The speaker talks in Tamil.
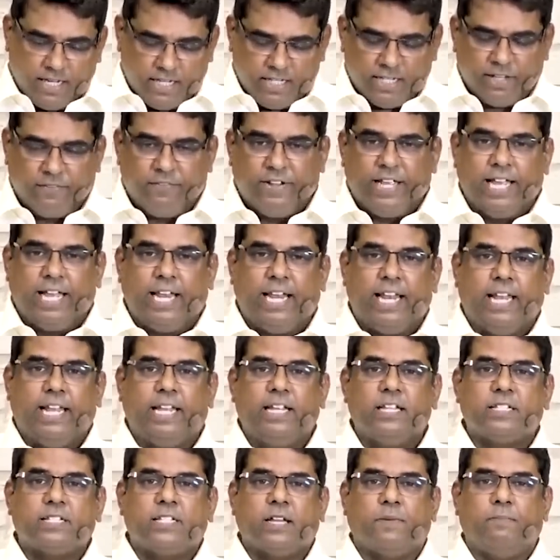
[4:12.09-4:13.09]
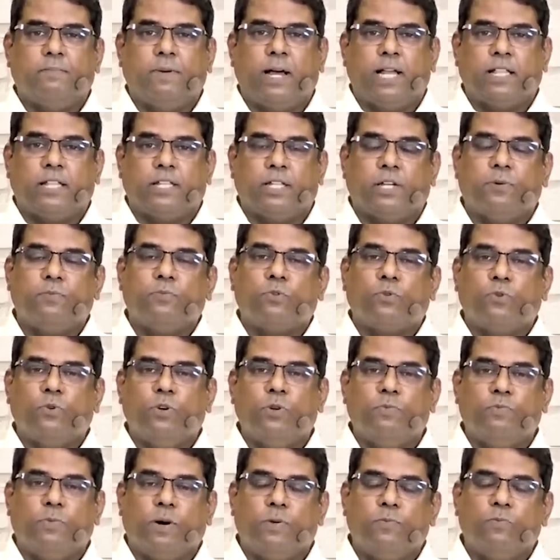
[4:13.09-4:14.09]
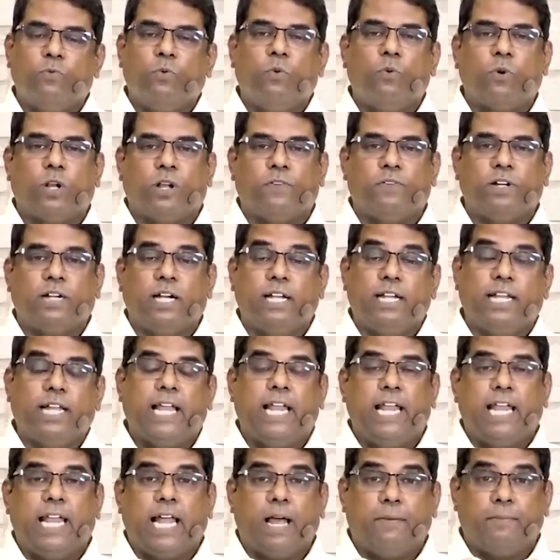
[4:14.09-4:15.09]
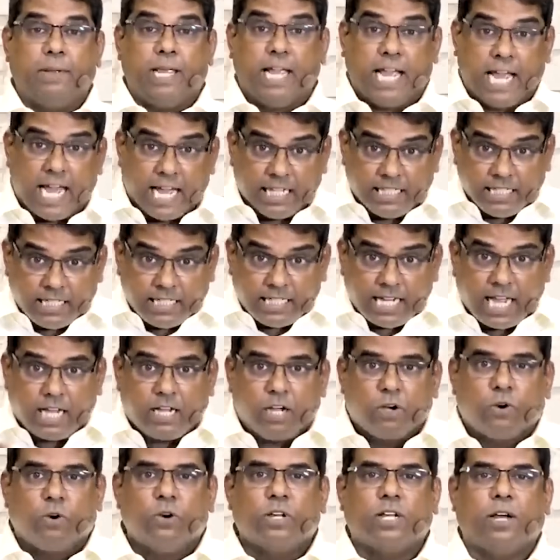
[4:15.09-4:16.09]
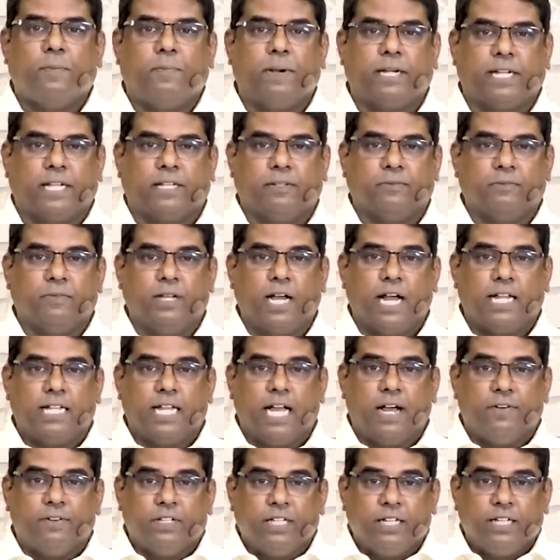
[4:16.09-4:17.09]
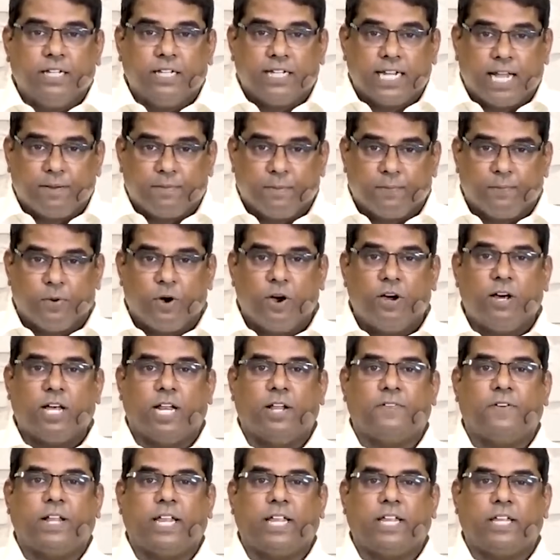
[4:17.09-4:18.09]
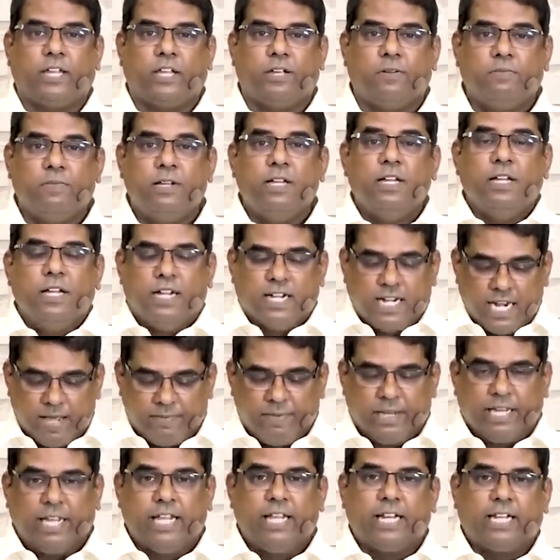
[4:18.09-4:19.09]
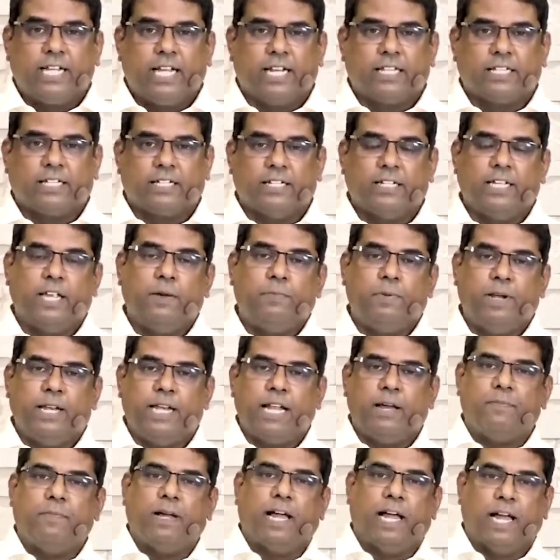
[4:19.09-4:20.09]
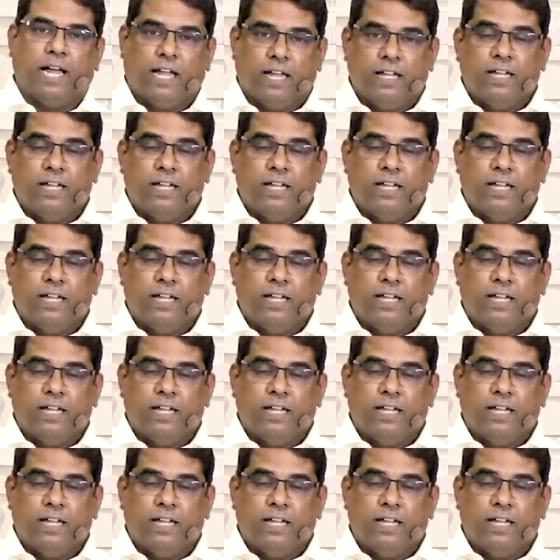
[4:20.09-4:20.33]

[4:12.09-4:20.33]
இந்த வேலை சம்பாத்தியம் குடும்பம் உறவுகள் எல்லாமே அதுக்காக கொடுக்கப்பட்டது அதாவது நாம் போகிற வரைக்கும் நம்ம இங்கே இருக்கிறதுக்கு எப்படி நாம்